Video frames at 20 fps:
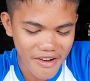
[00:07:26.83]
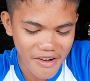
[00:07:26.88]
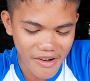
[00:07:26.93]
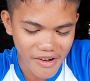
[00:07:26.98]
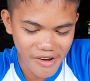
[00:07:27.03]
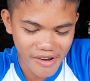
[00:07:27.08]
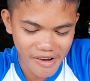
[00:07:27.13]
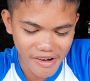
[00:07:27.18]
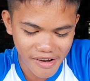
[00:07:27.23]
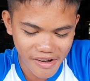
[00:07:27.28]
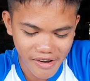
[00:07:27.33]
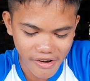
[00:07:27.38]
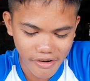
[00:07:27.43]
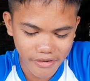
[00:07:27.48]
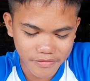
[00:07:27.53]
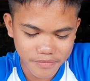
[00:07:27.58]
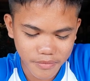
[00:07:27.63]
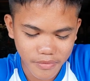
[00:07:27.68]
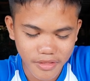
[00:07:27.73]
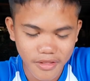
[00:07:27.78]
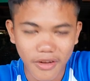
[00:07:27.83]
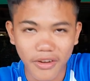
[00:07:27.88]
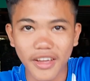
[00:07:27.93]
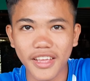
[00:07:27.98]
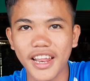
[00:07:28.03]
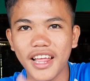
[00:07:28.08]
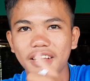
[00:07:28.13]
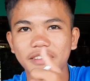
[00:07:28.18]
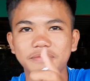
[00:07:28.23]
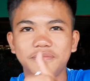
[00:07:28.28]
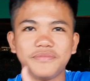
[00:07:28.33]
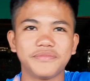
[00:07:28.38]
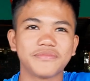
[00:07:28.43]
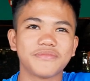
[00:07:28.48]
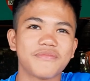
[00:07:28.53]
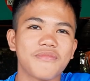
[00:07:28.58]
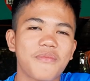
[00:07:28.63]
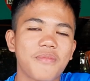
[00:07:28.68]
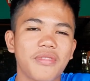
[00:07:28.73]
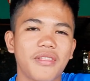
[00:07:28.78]
Mayara ano pa? Okay na.
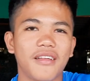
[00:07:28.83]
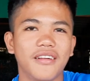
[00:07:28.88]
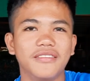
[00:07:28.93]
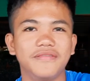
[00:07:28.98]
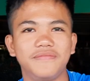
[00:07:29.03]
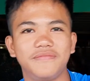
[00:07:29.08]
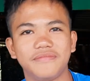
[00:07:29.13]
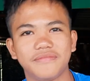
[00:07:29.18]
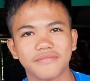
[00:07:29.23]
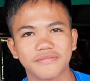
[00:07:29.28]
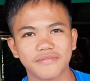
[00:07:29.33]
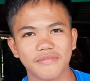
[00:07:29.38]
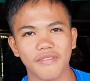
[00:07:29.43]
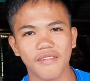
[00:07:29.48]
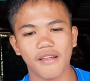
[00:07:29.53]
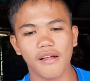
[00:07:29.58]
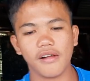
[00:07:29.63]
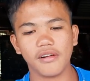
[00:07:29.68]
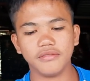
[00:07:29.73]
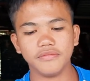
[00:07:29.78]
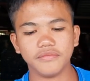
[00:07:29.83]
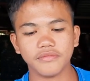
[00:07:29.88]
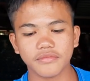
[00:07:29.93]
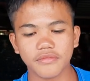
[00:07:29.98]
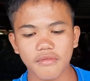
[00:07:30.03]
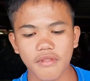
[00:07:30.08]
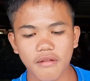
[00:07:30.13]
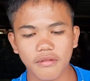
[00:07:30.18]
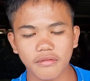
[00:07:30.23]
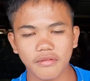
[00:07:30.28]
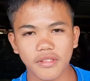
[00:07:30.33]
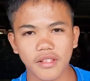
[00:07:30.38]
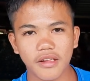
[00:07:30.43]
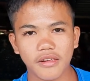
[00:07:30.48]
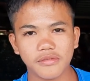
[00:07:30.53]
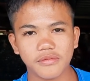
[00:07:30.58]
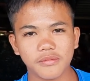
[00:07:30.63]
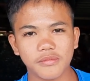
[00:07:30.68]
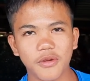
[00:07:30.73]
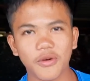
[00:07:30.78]
Okay na? So, tingin mo ang burger?
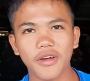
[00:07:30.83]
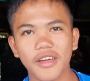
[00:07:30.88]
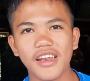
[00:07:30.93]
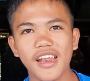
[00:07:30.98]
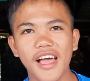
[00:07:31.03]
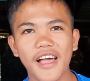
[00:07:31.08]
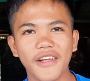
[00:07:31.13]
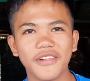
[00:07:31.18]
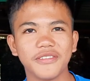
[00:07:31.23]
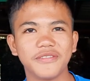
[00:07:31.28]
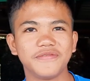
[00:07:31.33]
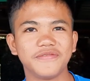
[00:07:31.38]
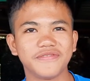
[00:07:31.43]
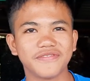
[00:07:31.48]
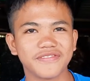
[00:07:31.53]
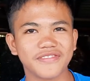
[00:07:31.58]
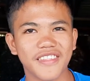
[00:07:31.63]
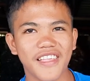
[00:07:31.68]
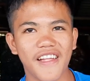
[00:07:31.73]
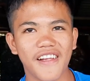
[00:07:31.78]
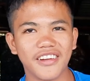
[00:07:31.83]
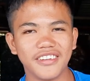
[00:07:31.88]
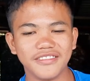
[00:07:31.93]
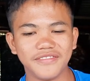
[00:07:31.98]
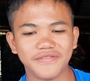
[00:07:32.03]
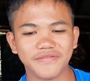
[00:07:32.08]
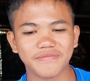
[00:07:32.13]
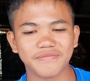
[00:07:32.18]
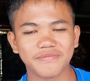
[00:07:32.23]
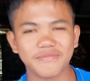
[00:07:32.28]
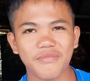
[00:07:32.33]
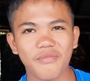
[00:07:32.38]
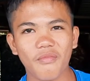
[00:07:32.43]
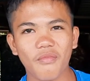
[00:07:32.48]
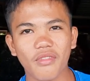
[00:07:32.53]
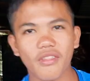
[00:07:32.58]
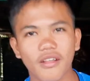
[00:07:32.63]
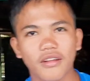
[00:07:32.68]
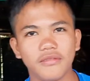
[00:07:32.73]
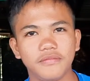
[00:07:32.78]
Okay lang. Okay lang?
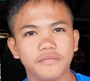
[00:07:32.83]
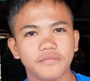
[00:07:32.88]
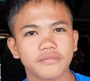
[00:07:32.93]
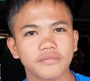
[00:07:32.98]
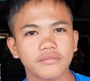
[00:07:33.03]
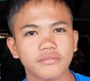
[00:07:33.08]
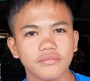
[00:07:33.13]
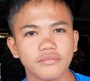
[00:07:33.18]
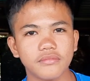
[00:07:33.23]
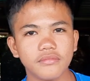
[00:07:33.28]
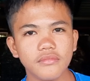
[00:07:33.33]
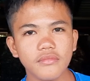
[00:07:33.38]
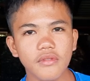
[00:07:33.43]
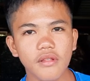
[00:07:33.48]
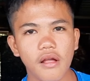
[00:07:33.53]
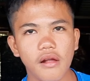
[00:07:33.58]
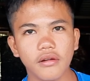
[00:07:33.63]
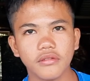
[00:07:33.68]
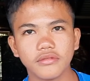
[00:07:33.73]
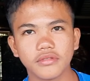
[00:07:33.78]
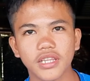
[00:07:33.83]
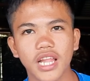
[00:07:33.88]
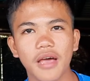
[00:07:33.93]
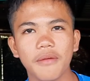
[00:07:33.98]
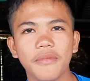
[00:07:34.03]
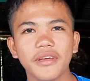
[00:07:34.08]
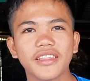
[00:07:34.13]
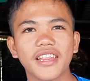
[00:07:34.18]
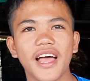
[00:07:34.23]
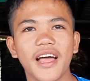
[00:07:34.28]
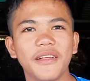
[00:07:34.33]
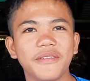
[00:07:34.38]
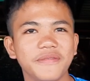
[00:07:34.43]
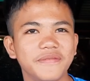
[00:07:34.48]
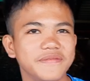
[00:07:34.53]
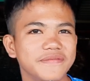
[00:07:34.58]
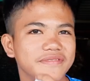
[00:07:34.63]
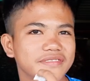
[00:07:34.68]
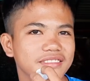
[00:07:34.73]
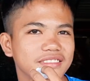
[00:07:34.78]
Eh, namit man? Namit ah.
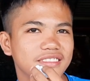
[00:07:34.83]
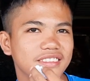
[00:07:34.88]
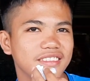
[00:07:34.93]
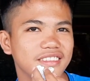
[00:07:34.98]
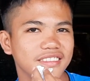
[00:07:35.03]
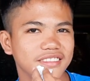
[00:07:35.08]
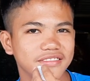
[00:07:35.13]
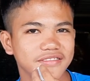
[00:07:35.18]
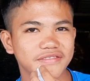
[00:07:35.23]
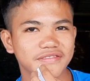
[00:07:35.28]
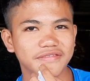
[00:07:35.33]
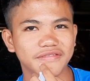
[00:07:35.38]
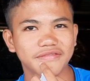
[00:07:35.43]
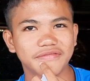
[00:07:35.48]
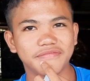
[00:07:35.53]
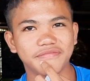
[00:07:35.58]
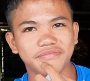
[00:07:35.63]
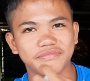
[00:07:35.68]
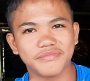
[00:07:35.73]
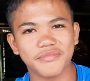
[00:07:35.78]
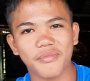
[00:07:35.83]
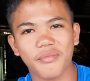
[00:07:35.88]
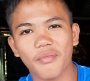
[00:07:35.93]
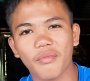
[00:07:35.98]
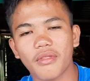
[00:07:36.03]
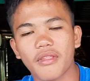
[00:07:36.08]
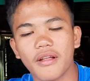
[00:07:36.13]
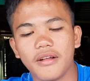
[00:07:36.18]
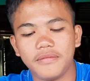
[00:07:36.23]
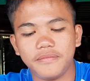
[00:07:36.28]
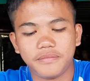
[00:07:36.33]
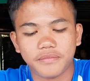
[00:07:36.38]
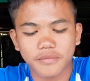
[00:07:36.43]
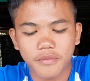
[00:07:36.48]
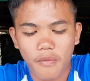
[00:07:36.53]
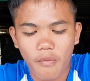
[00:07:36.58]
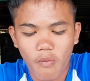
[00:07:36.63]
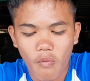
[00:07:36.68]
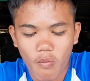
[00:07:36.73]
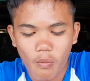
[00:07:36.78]
Ayos ah. So, first challenger natin,
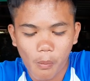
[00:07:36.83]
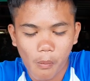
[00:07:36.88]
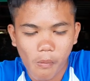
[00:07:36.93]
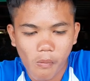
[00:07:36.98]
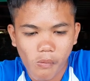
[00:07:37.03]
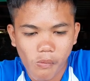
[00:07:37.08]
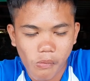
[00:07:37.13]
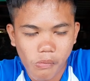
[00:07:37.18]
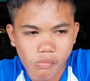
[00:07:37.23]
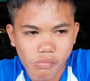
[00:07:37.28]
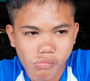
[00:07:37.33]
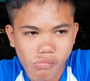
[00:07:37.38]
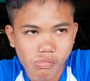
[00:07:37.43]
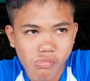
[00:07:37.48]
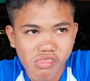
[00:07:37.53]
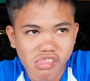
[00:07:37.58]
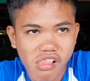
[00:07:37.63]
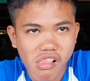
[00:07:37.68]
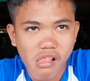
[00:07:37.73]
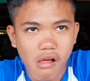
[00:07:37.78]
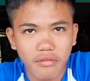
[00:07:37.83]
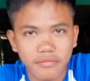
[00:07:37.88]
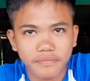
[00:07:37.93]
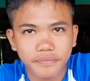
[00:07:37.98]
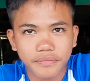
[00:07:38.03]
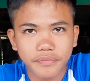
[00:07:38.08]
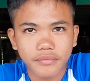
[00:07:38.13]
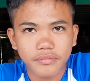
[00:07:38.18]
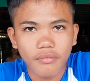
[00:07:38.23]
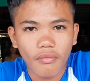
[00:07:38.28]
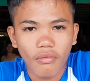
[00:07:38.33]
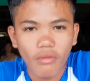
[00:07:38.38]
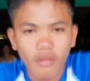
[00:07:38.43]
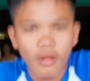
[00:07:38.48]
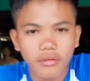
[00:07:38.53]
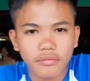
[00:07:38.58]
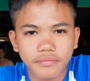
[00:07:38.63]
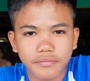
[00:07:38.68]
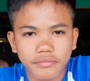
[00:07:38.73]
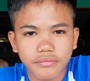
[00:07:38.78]
no? Not bad. Uh, just in time
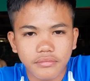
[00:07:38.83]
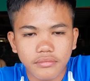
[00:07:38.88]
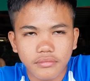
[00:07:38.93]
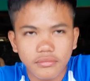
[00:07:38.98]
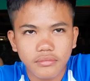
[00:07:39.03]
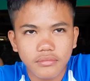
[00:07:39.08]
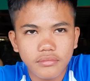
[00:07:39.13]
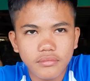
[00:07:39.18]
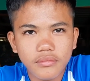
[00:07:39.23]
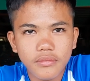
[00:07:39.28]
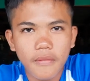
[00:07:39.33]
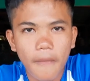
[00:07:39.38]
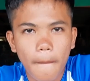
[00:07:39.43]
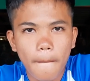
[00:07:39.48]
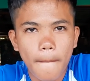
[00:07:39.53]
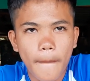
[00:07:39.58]
lang naman, sana.